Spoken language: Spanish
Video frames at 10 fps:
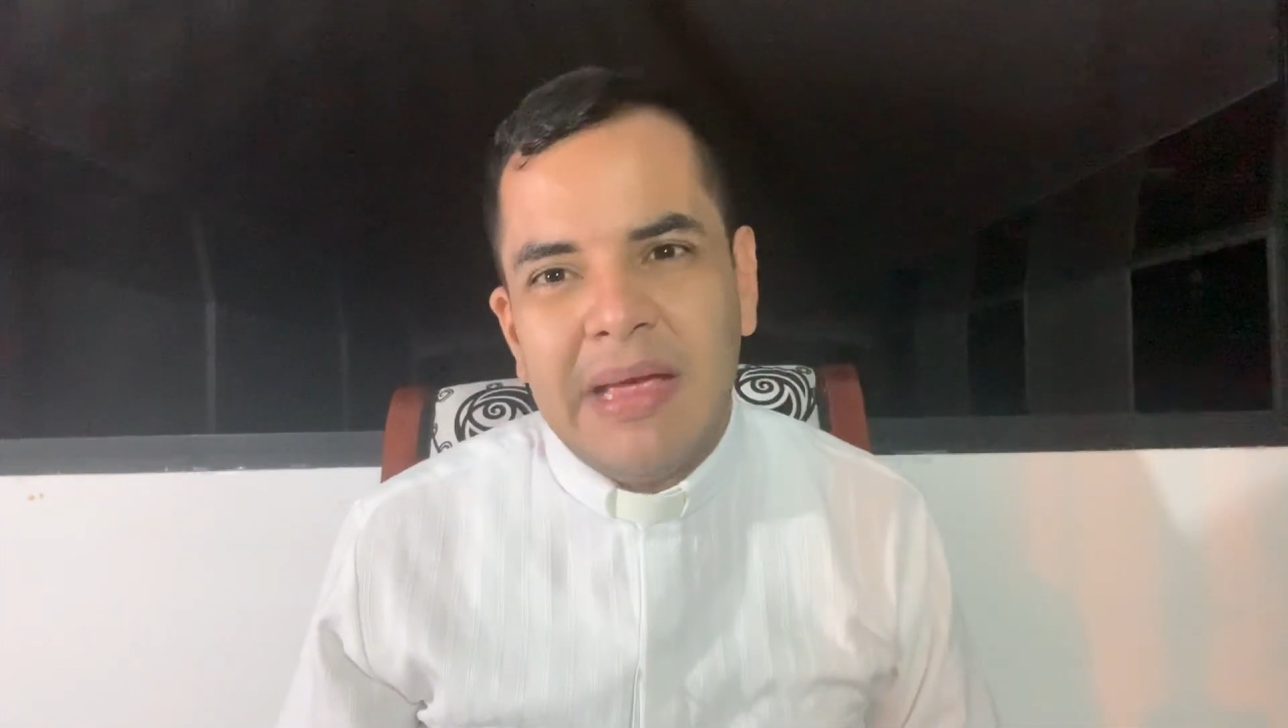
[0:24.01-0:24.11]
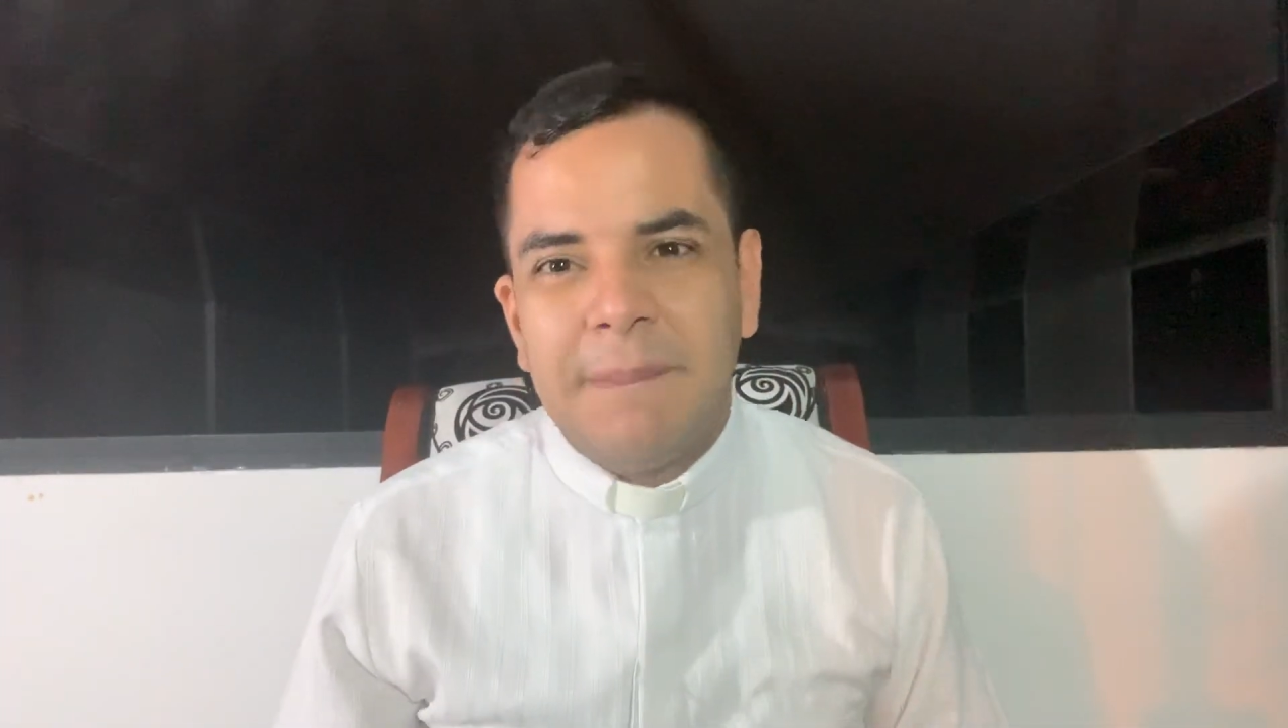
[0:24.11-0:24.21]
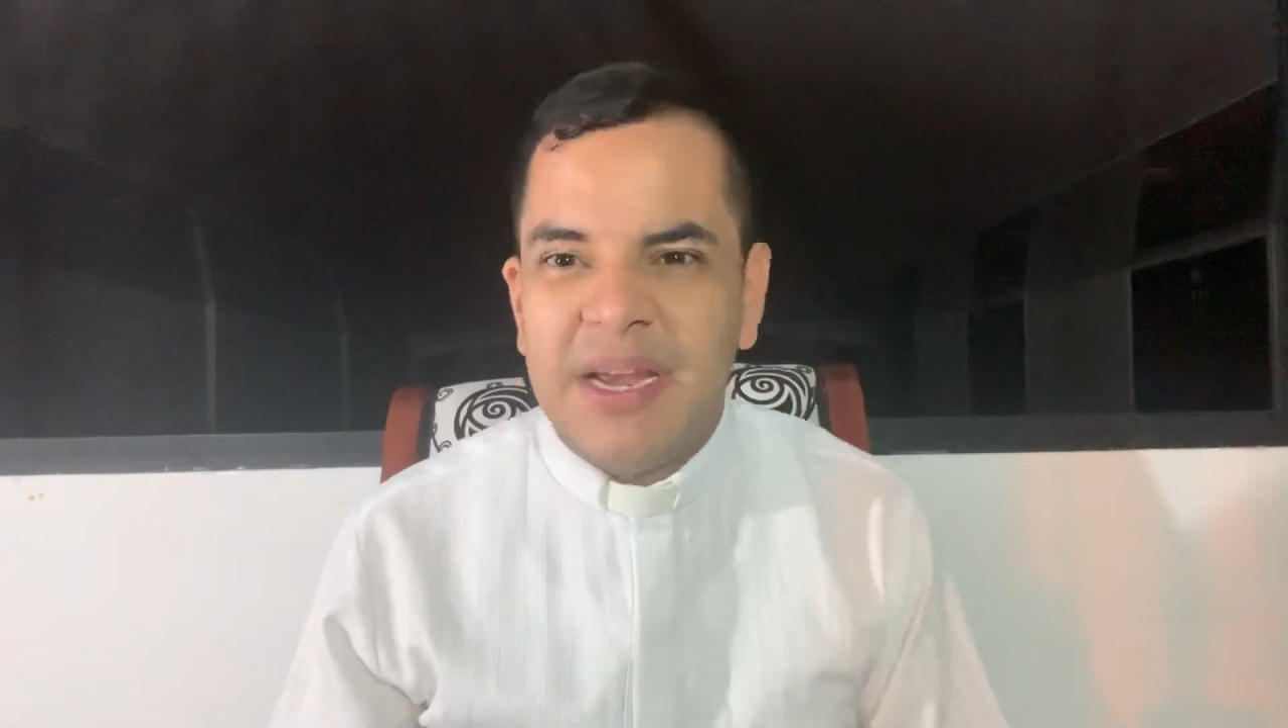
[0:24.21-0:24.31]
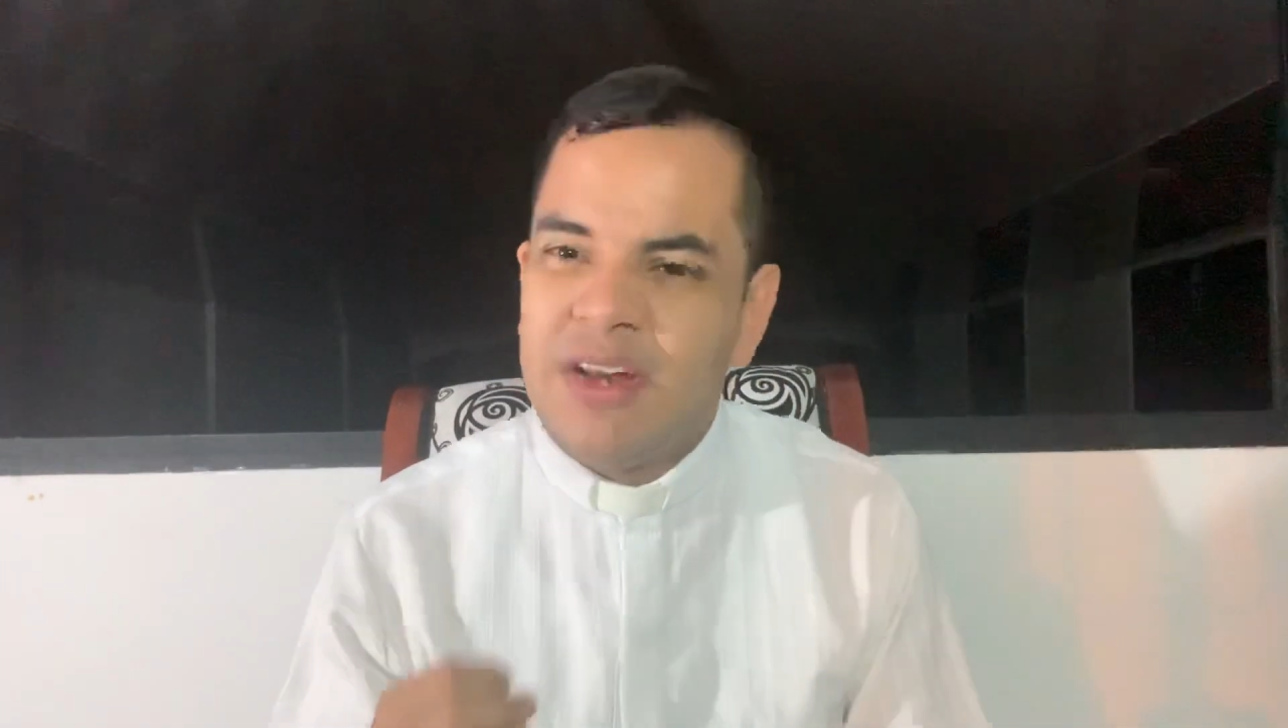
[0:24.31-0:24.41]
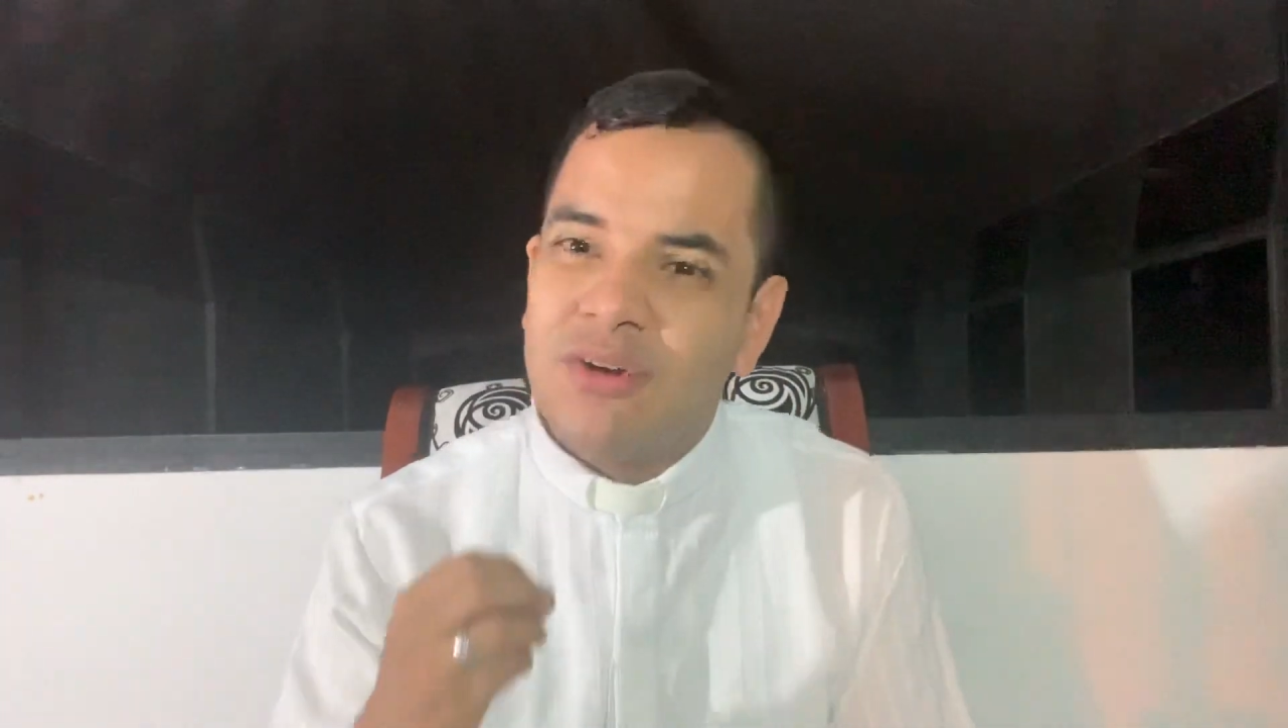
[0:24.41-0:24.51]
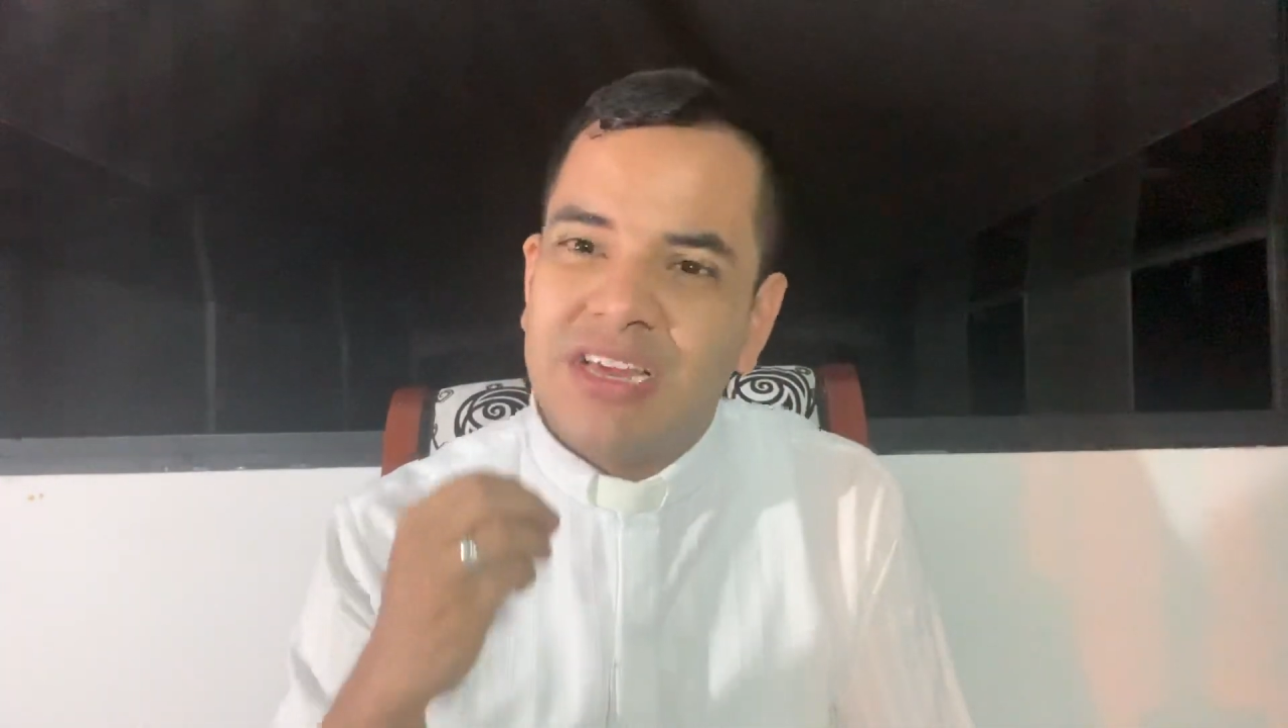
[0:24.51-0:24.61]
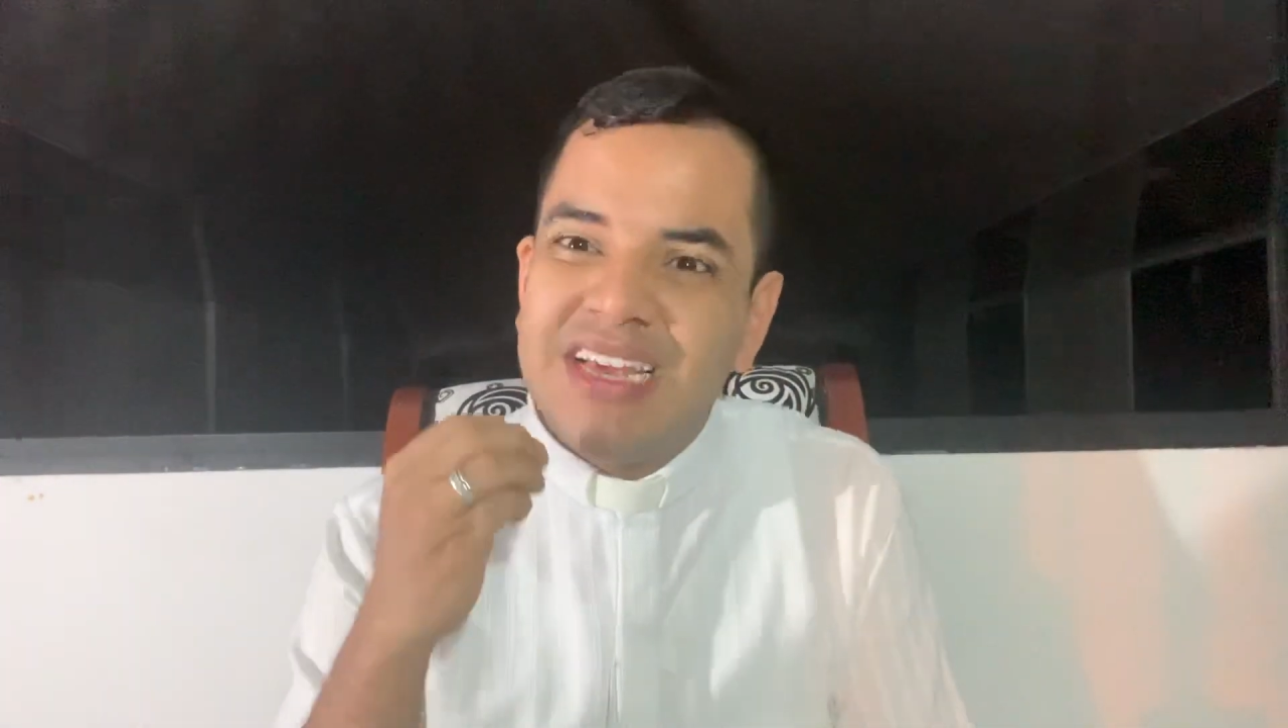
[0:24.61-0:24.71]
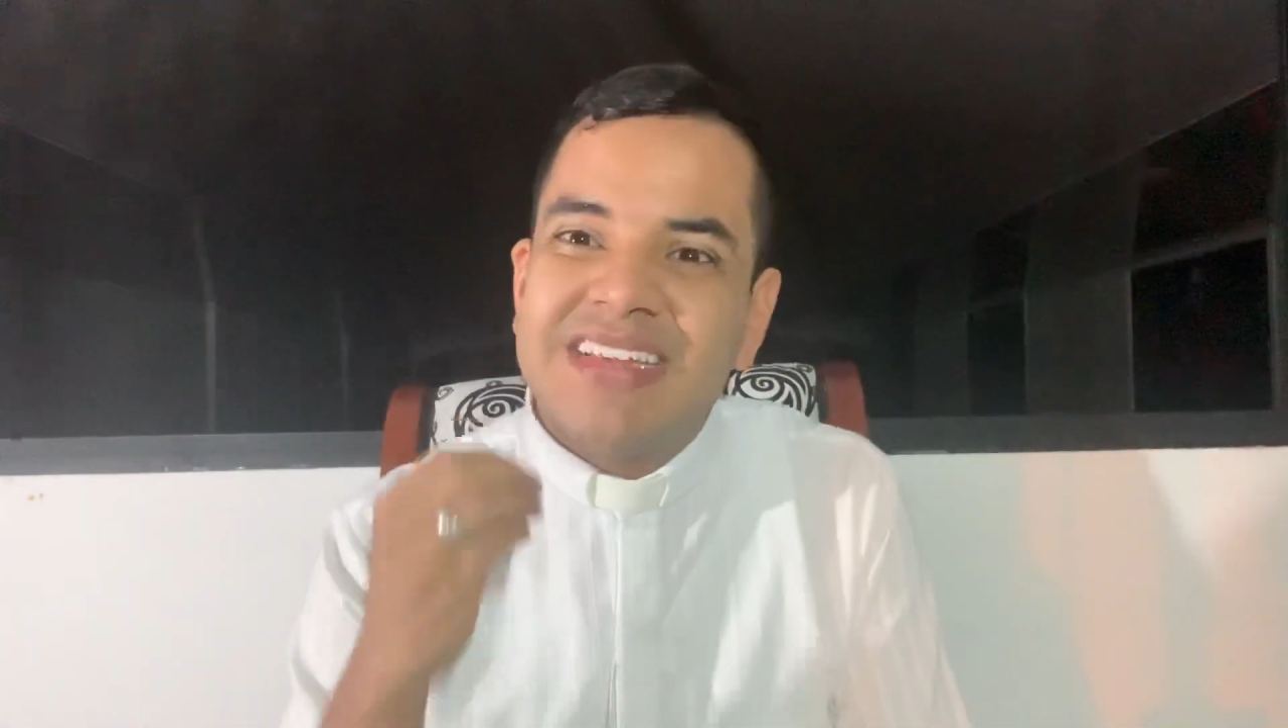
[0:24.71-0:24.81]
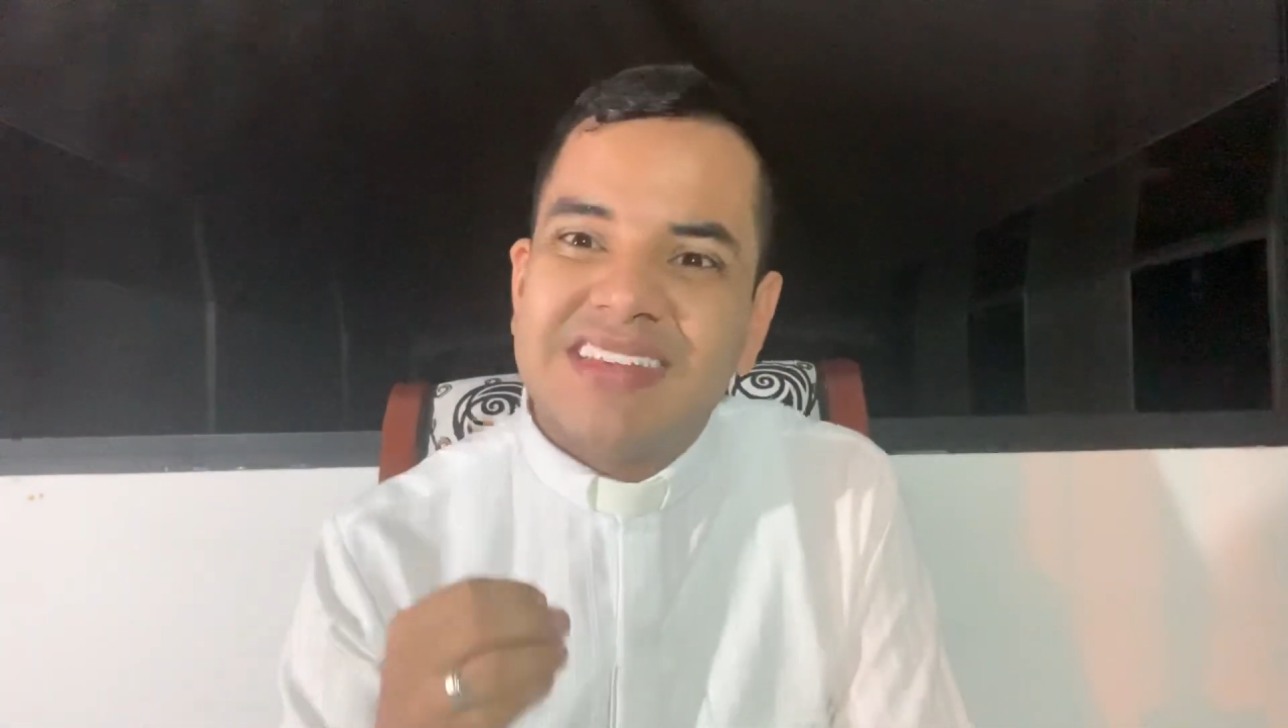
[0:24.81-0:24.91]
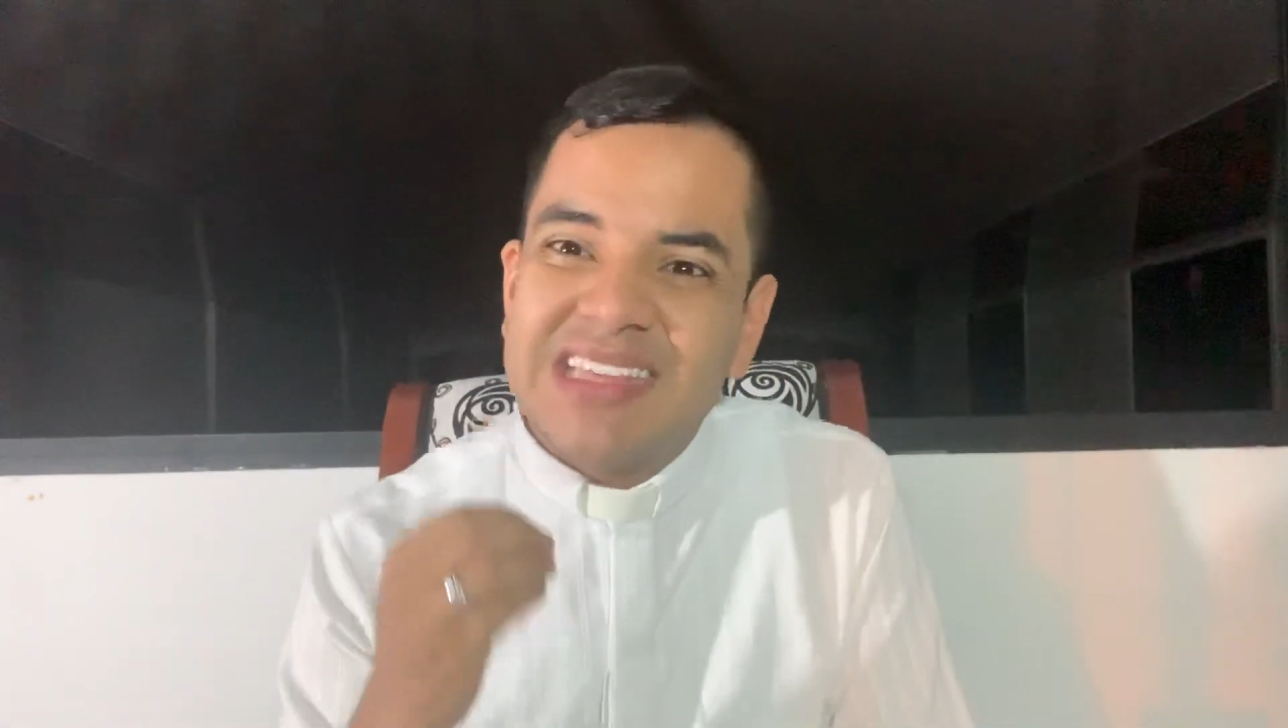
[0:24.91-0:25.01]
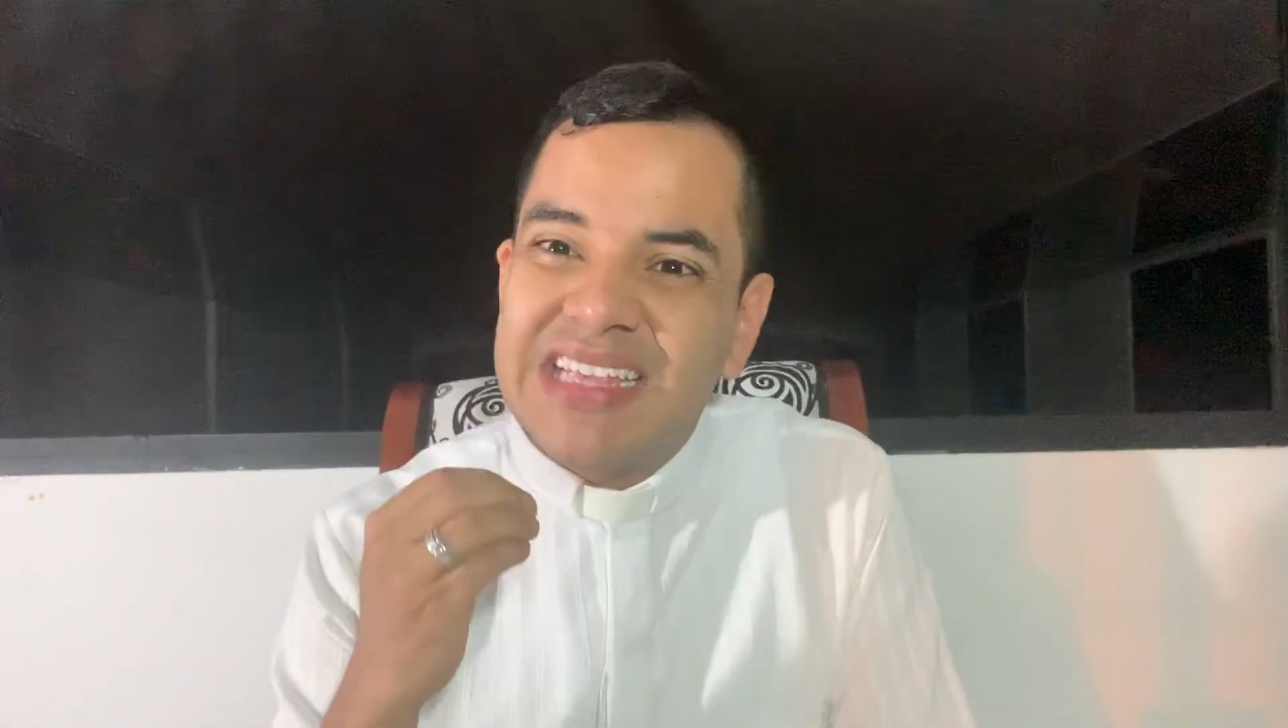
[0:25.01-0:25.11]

pero ¿qué es